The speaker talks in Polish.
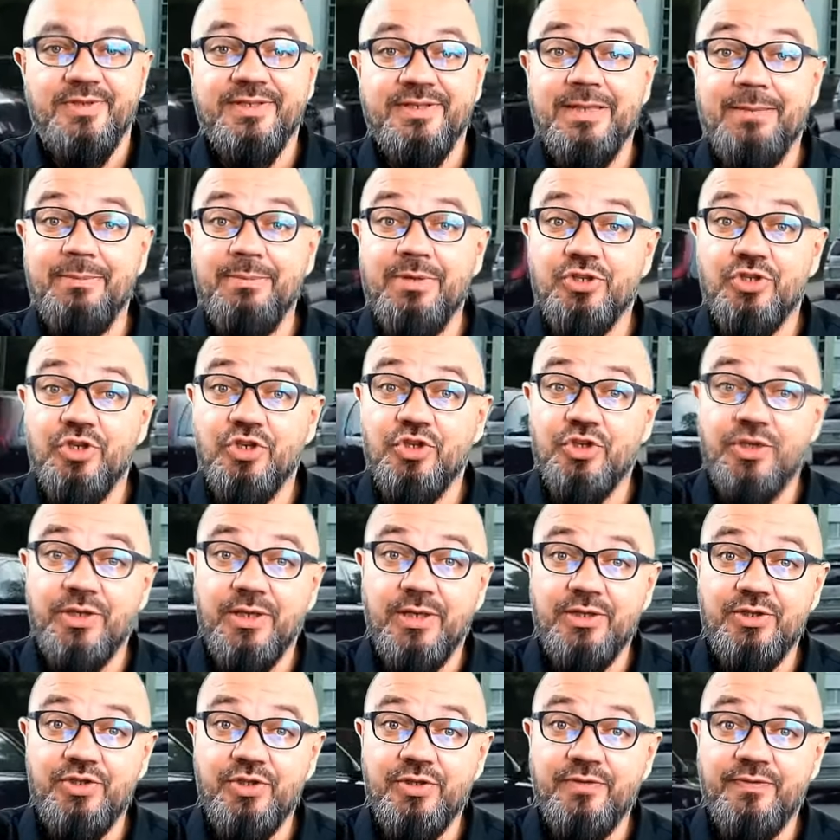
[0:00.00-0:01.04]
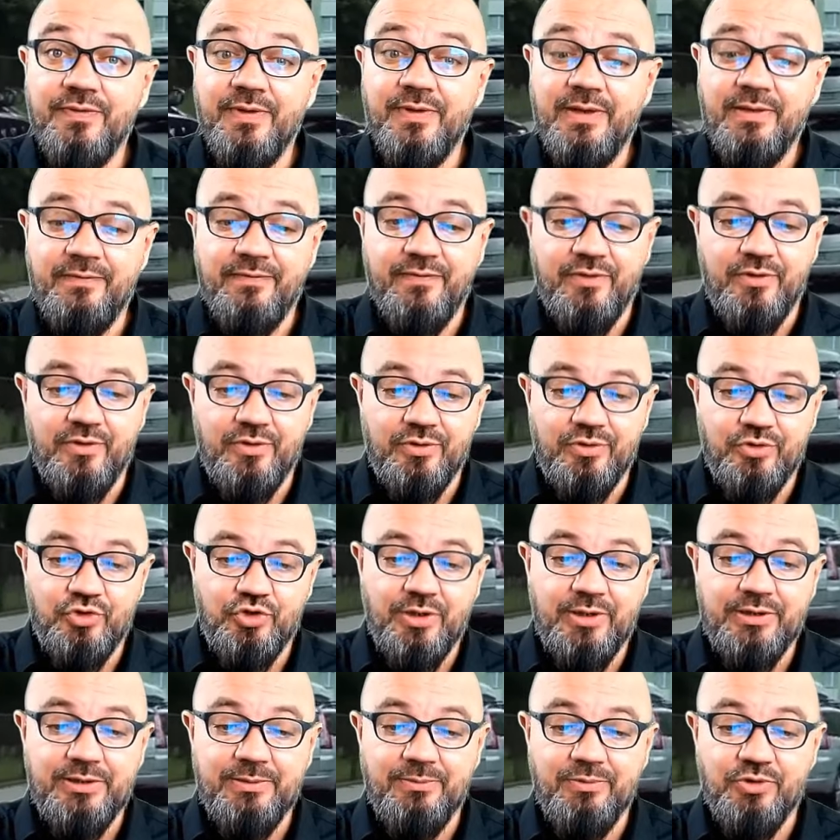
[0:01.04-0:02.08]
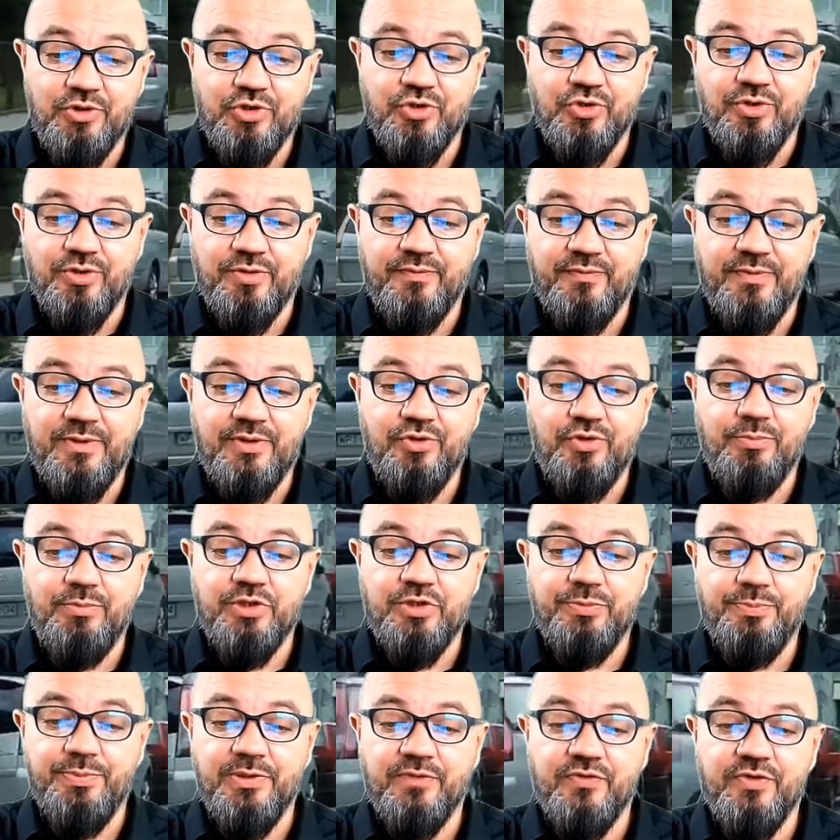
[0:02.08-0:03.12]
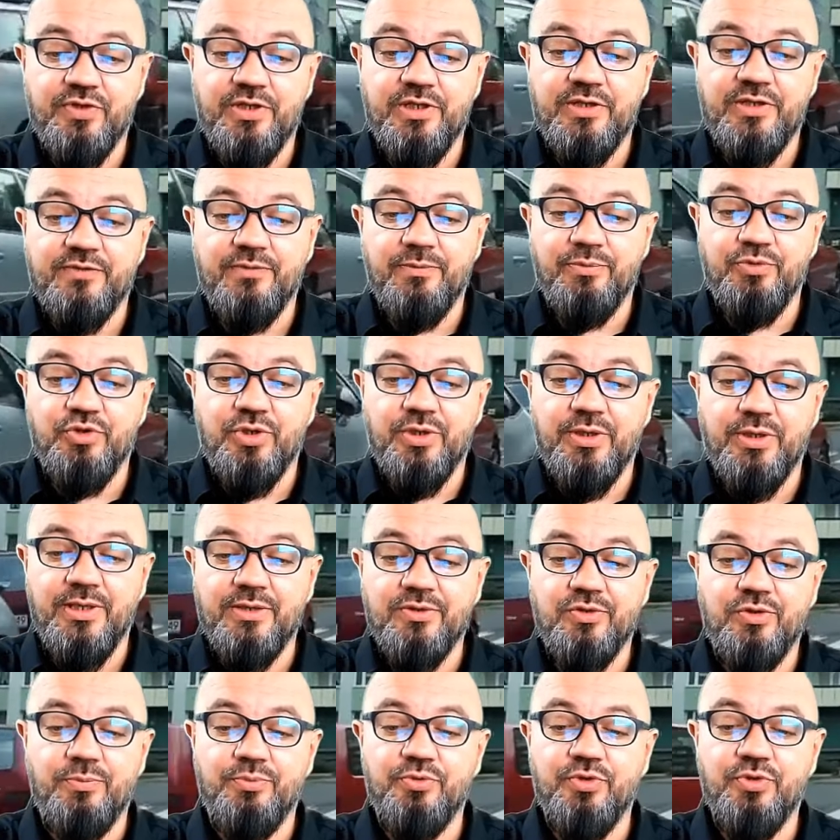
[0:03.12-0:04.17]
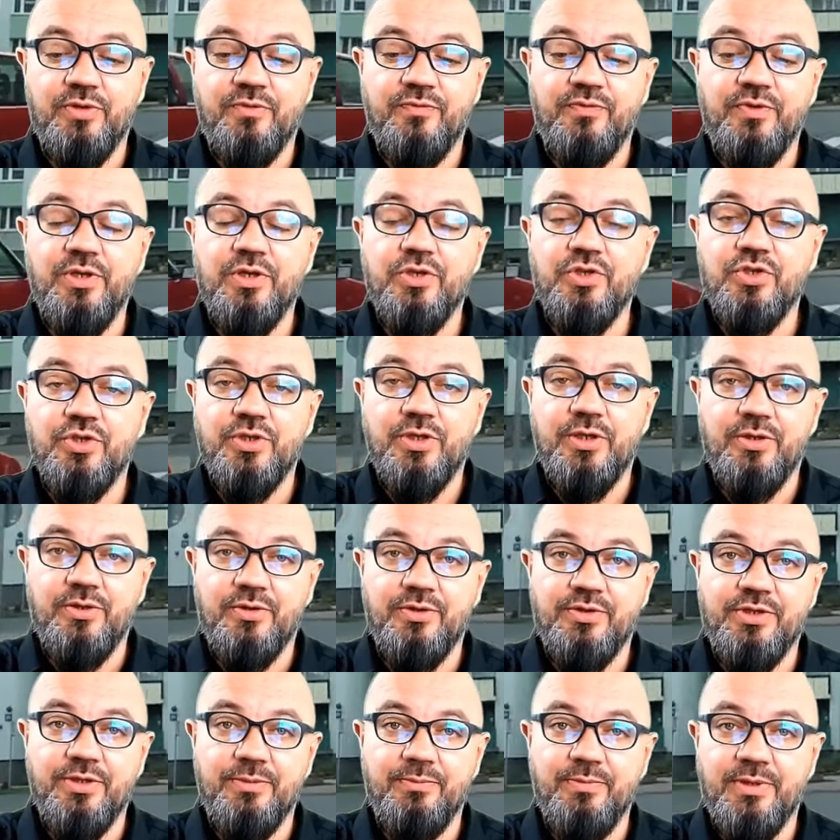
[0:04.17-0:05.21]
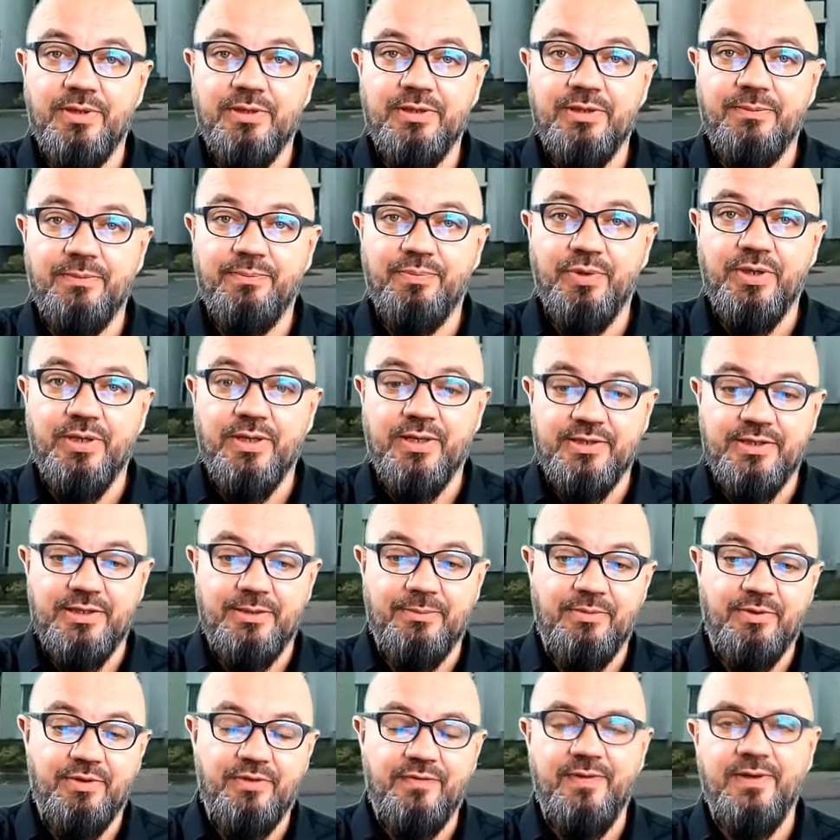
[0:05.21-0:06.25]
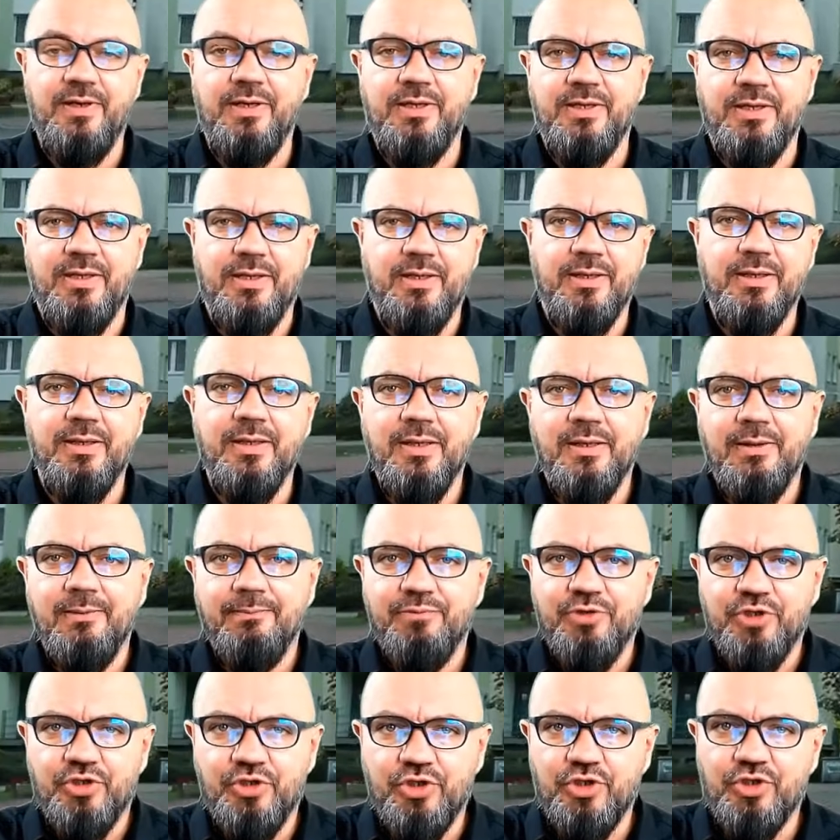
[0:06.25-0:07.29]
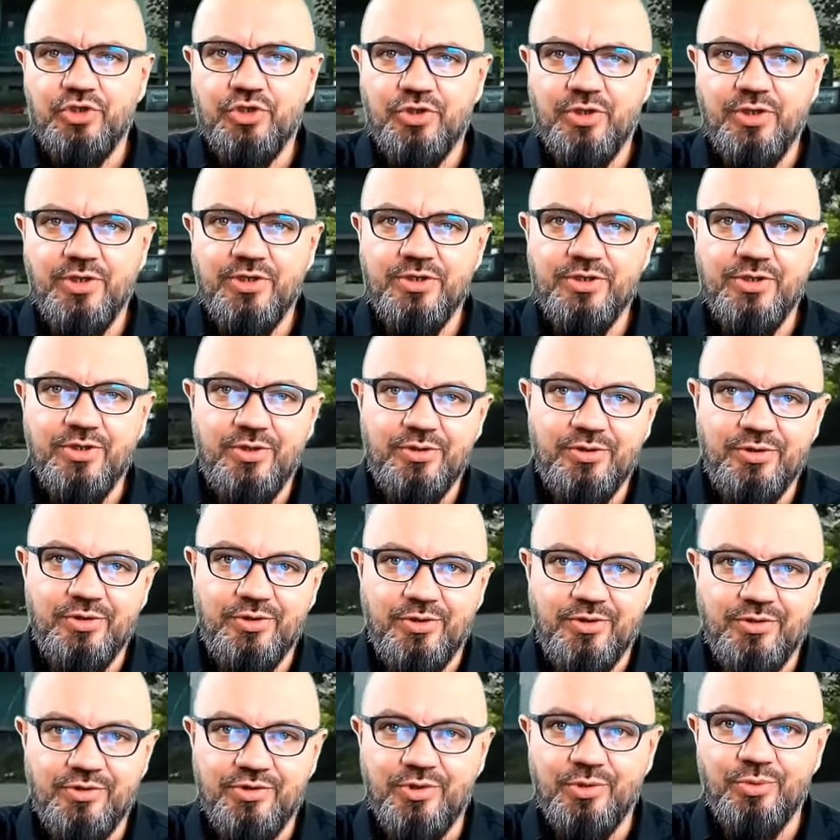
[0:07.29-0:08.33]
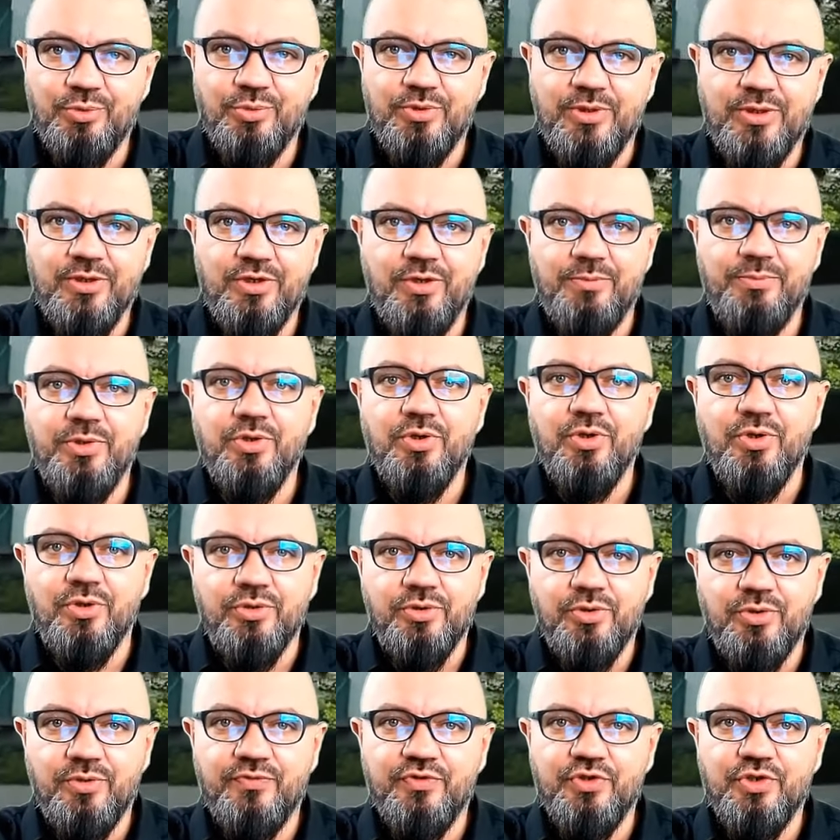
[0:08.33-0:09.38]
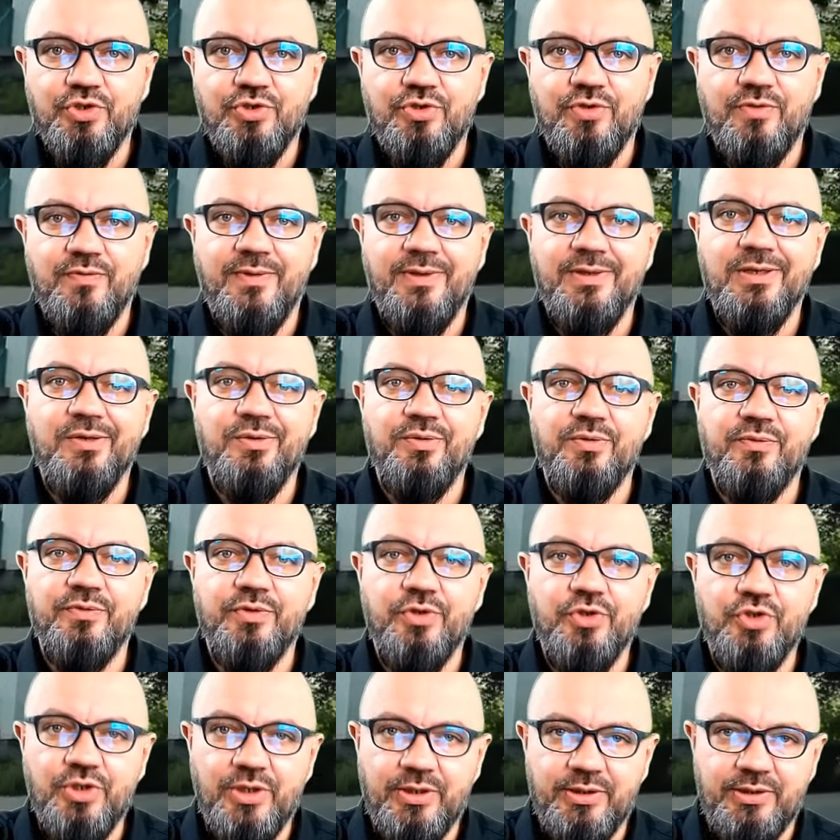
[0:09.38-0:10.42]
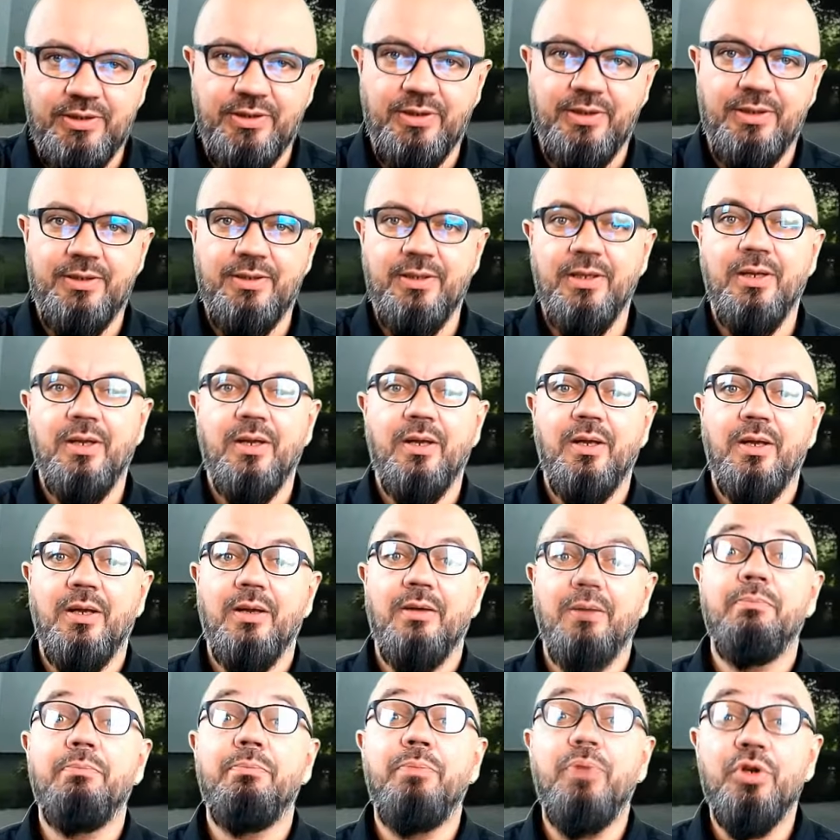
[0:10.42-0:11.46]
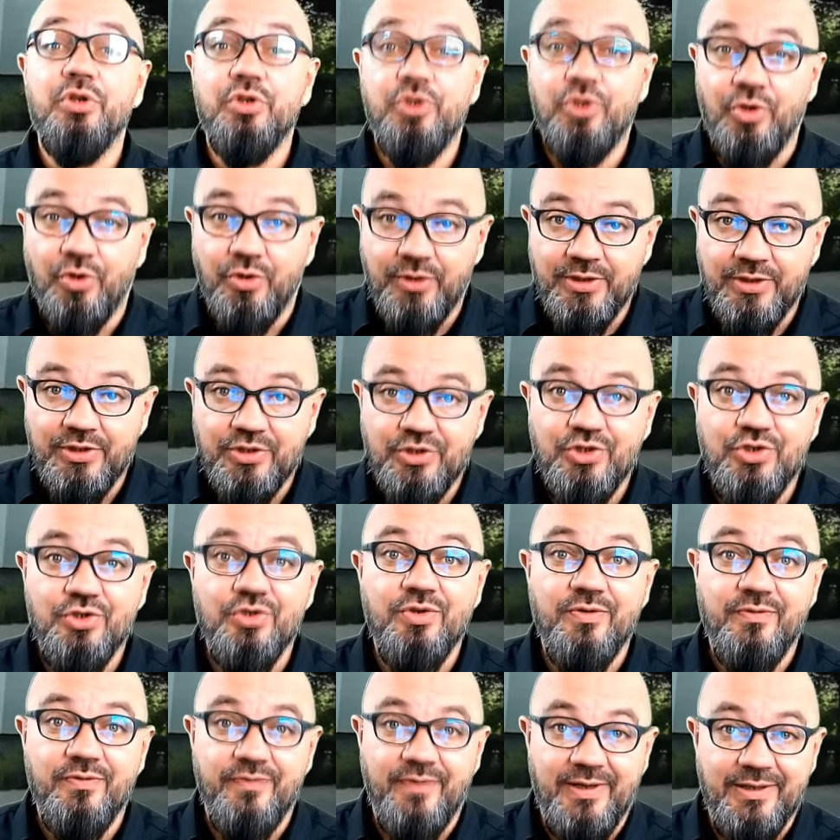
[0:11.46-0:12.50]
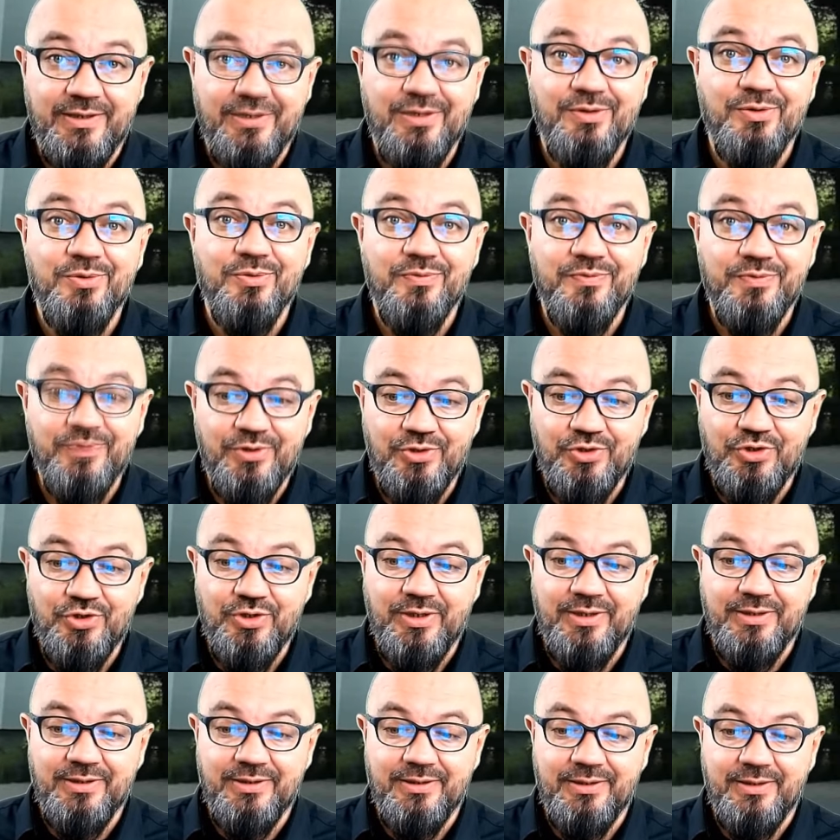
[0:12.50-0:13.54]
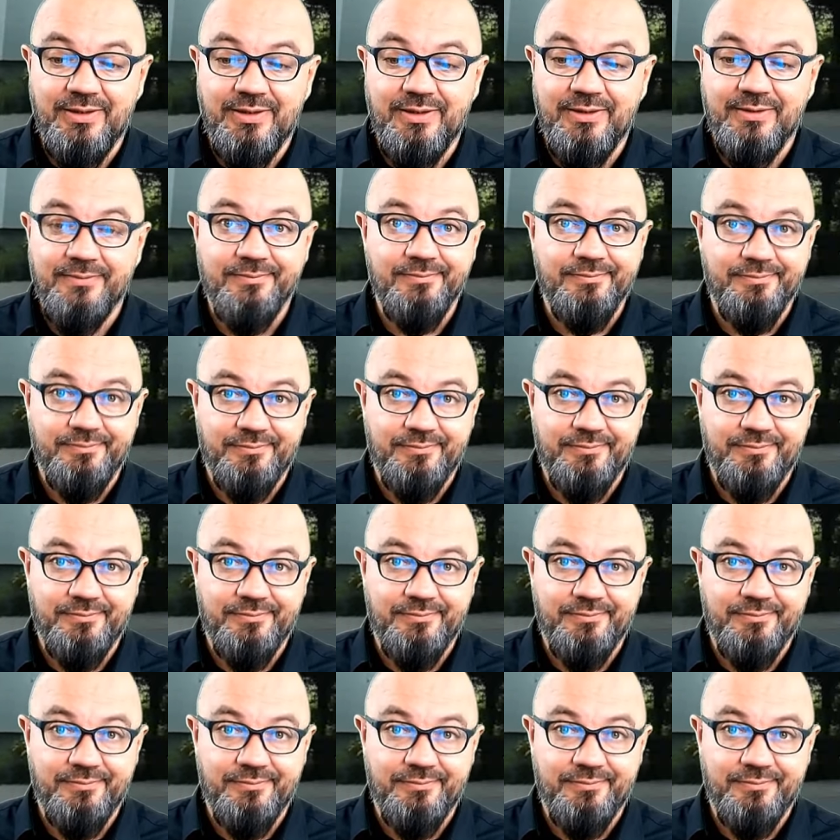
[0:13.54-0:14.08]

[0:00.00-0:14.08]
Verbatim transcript: Zamierzasz skręcić w lewo. Czy na tym skrzyżowaniu masz pierwszeństwo przejazdu przed wjeżdżającym na nie pojazdem? Chwilka, przecież to jest rondo. Co tutaj robi rondo w skrzyżowaniach równorzędnych? Bo to jest skrzyżowanie równorzędne.